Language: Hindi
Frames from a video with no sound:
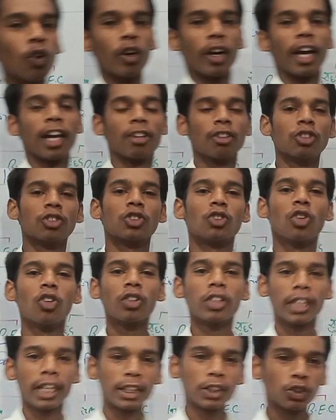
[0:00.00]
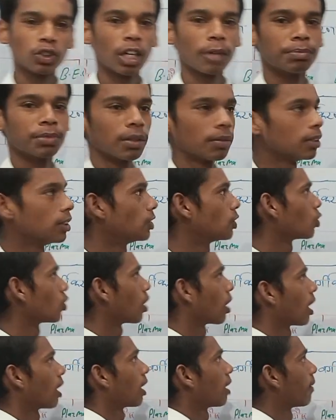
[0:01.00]
तो हेलो दोस्तों कैसे हो आप सभी जो
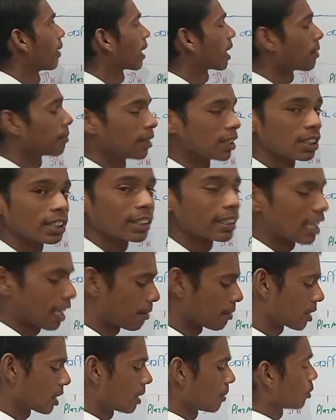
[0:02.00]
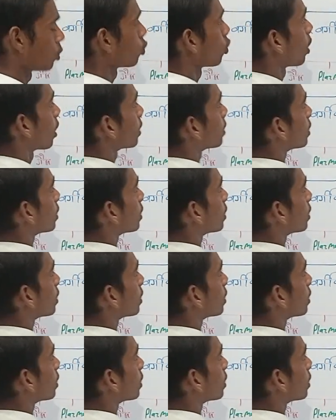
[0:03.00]
हमारा बेसिक केमिस्ट्री में जो